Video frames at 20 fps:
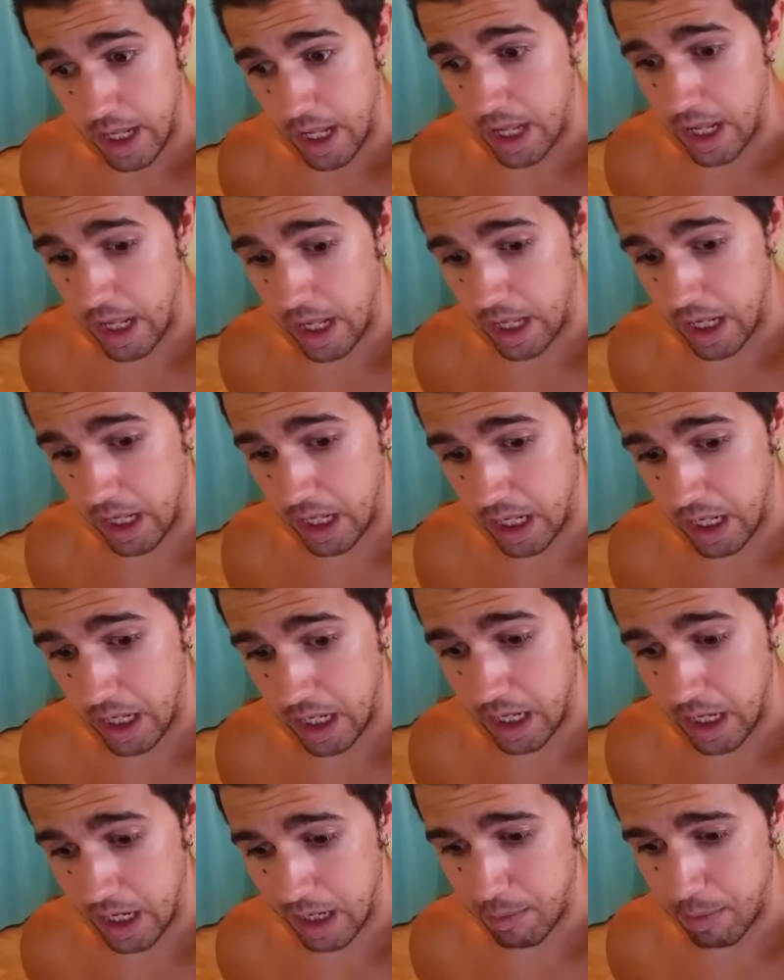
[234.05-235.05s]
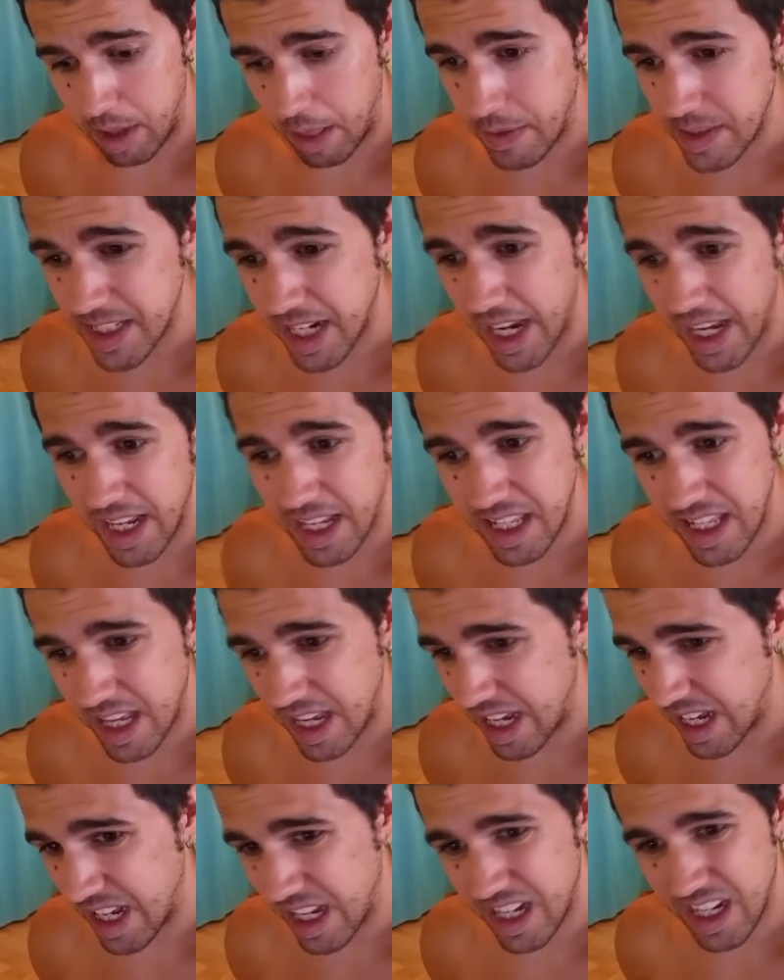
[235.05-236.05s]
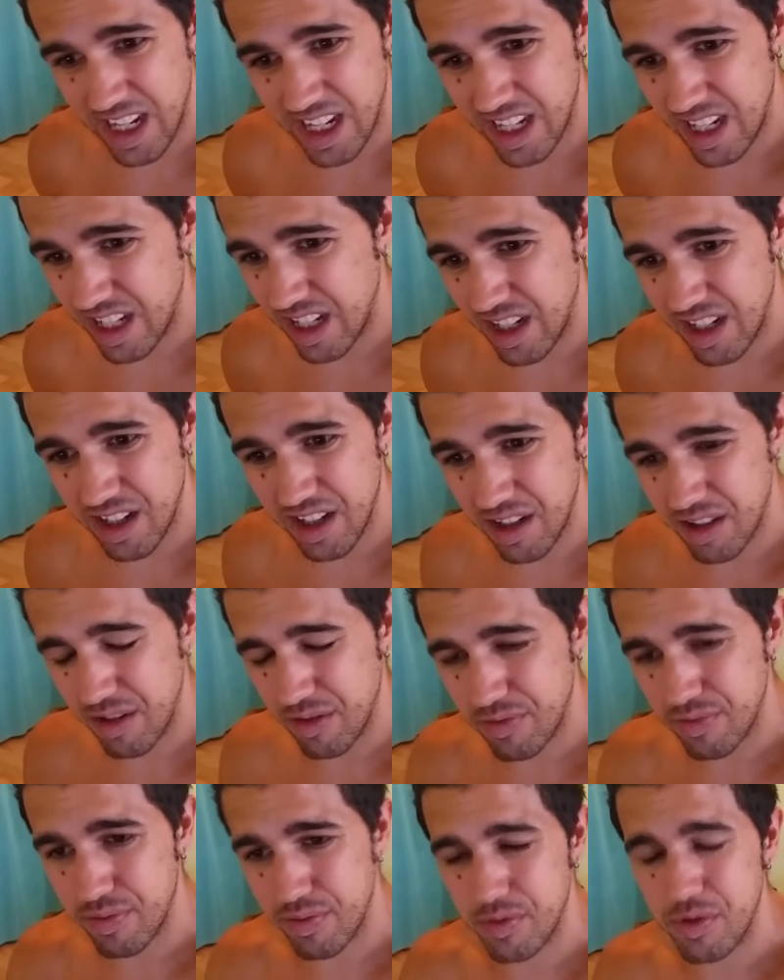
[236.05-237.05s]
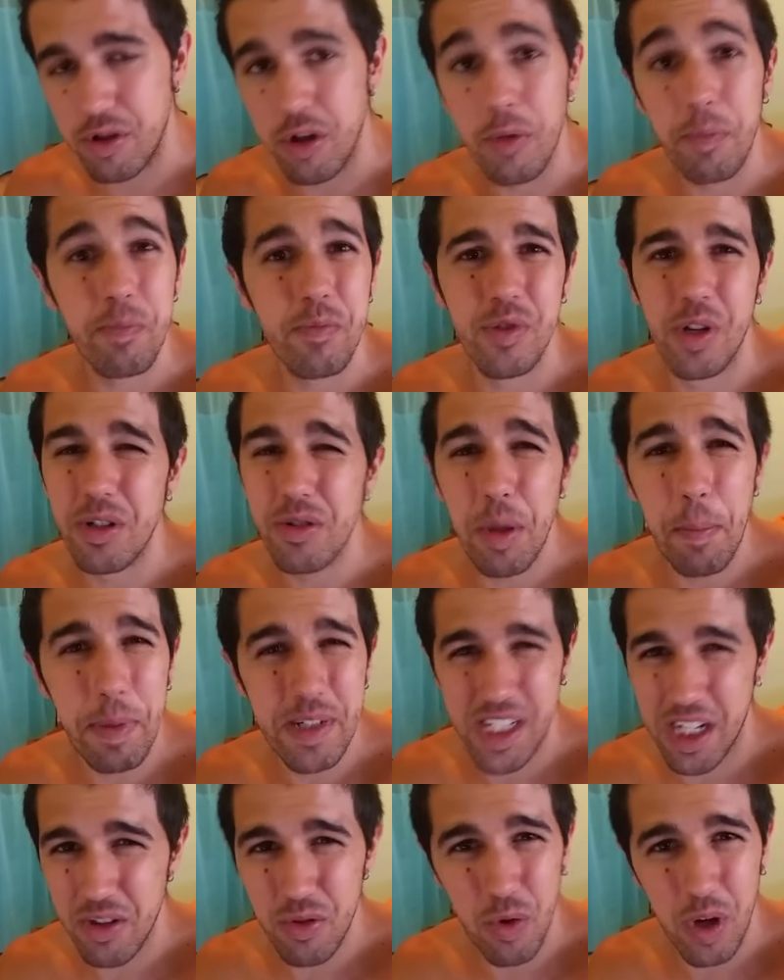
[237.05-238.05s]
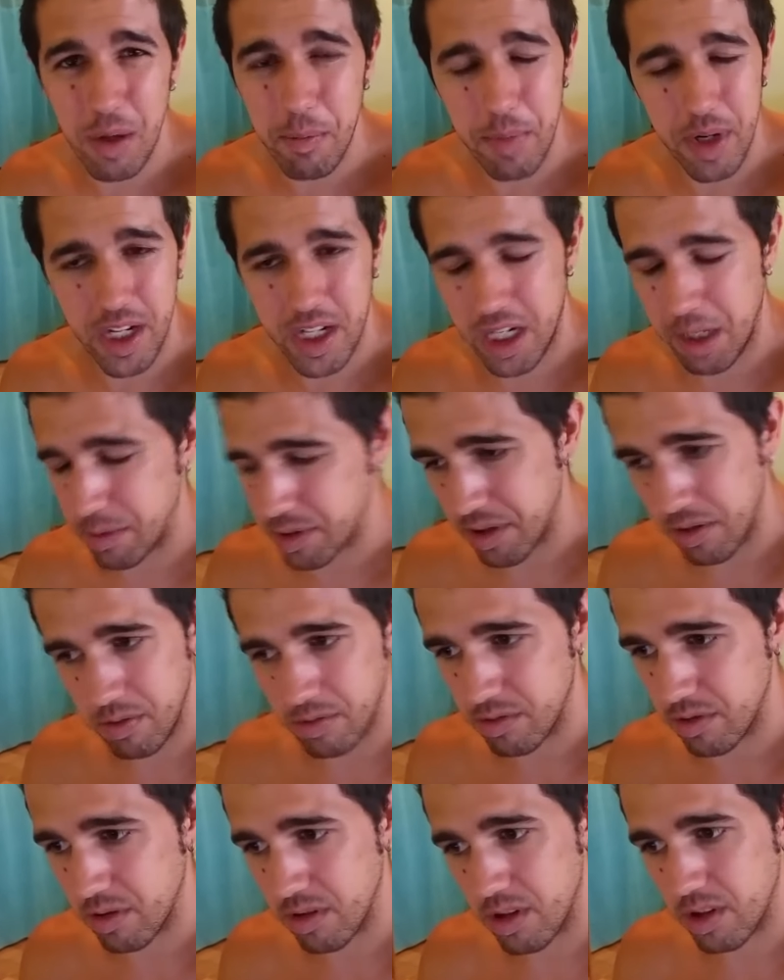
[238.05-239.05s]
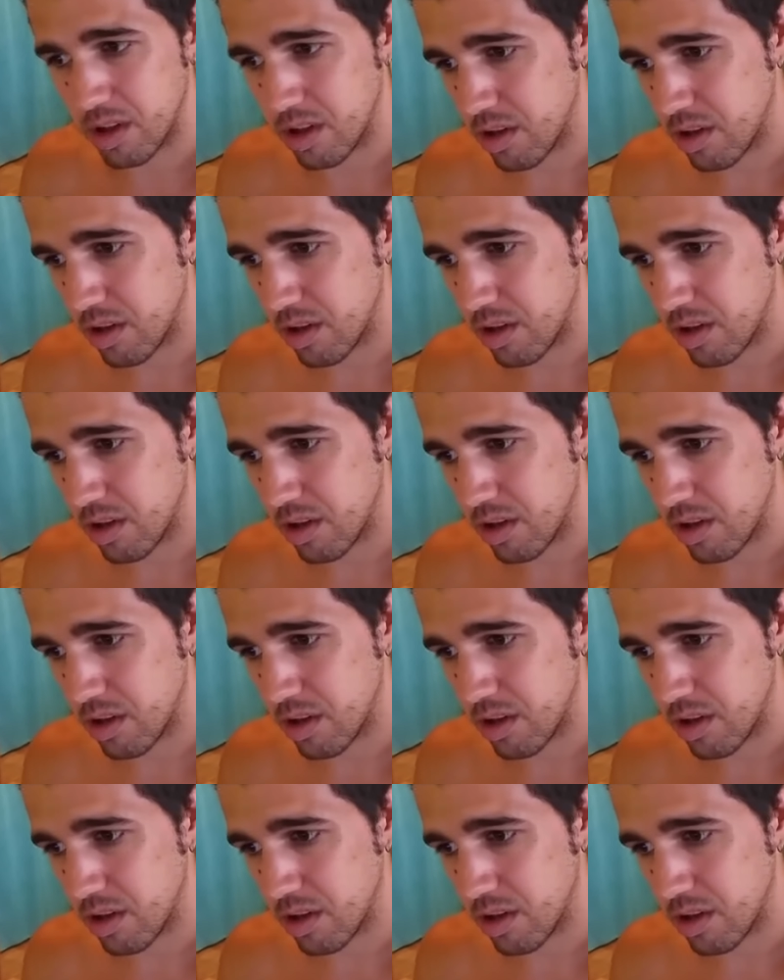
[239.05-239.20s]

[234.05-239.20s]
Eh, la verdad es que ya no, no estoy pasando hambre en absoluto.